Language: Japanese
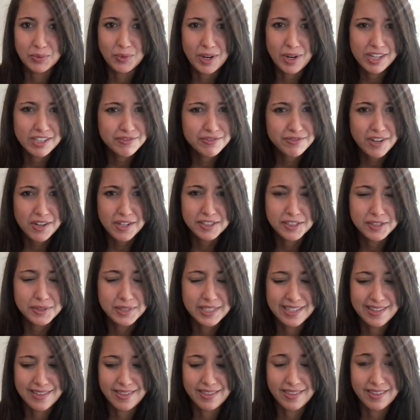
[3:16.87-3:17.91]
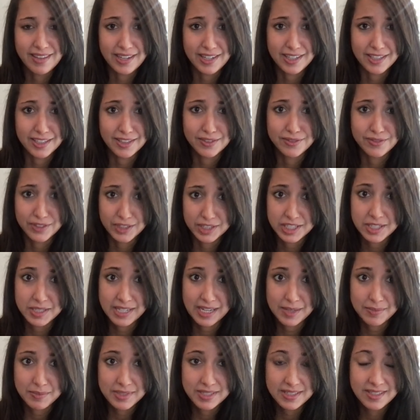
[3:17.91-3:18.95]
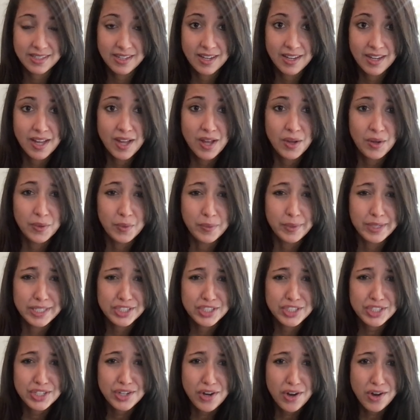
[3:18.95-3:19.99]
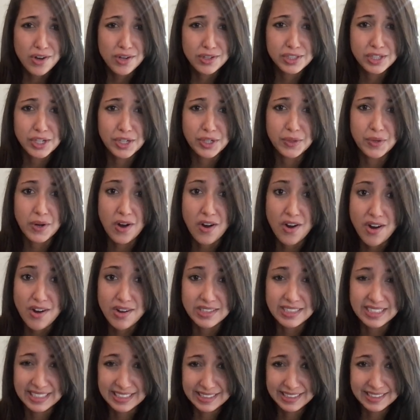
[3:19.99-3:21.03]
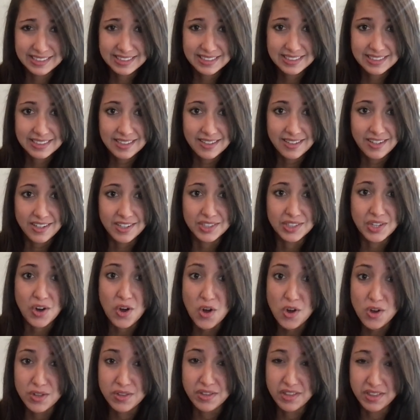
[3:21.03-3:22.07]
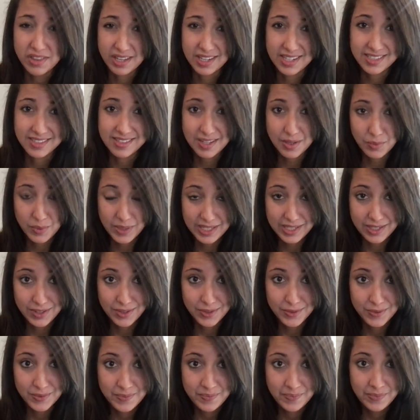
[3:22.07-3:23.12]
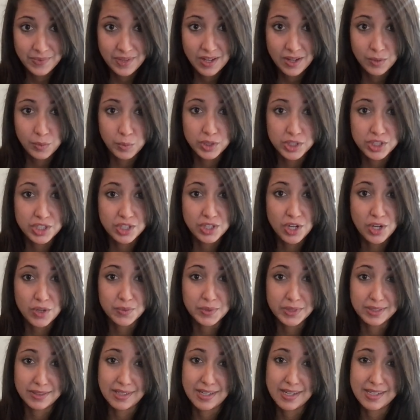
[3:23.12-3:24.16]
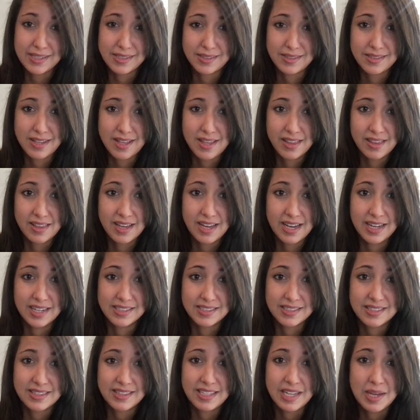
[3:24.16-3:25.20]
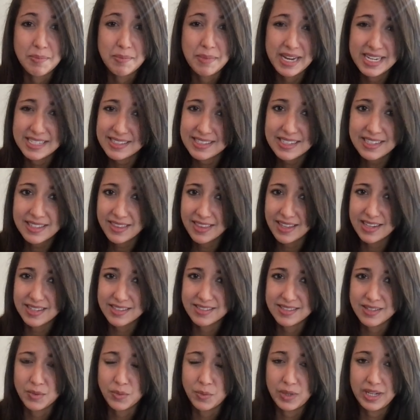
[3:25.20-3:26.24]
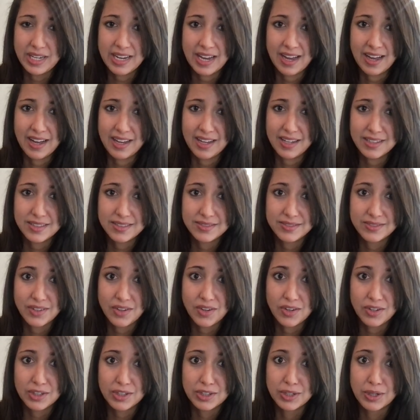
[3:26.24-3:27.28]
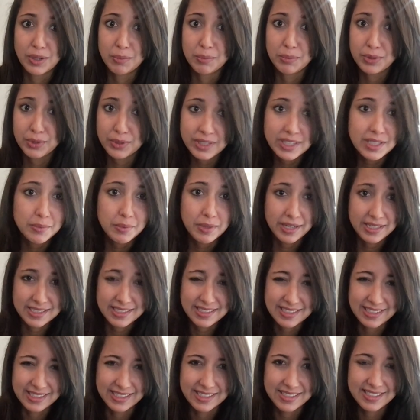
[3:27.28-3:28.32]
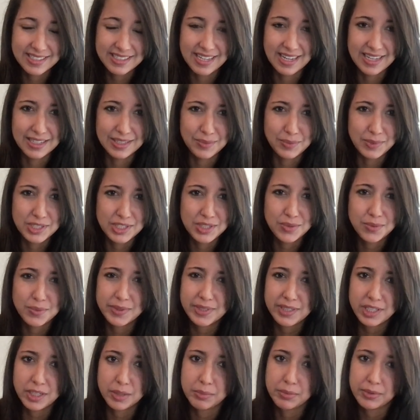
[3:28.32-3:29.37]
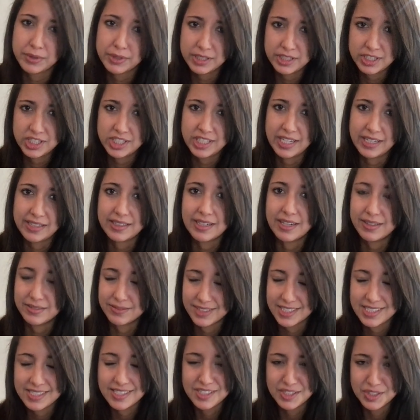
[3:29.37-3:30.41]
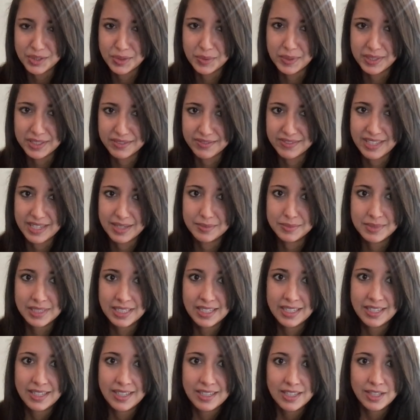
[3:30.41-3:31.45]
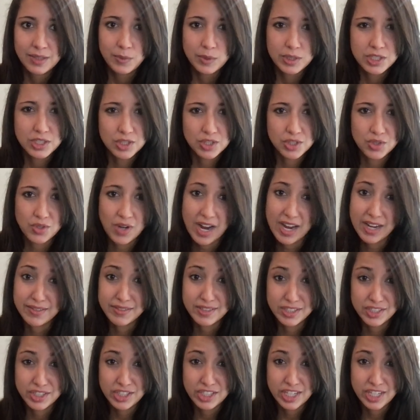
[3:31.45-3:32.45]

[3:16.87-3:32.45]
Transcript: 貧しい国の人たちのための家も建設できるよう努力することができます。機会と経験はかけがえのないものです。世界中の人々の生活をより良いものに変えながら、毎日を生きていきましょう。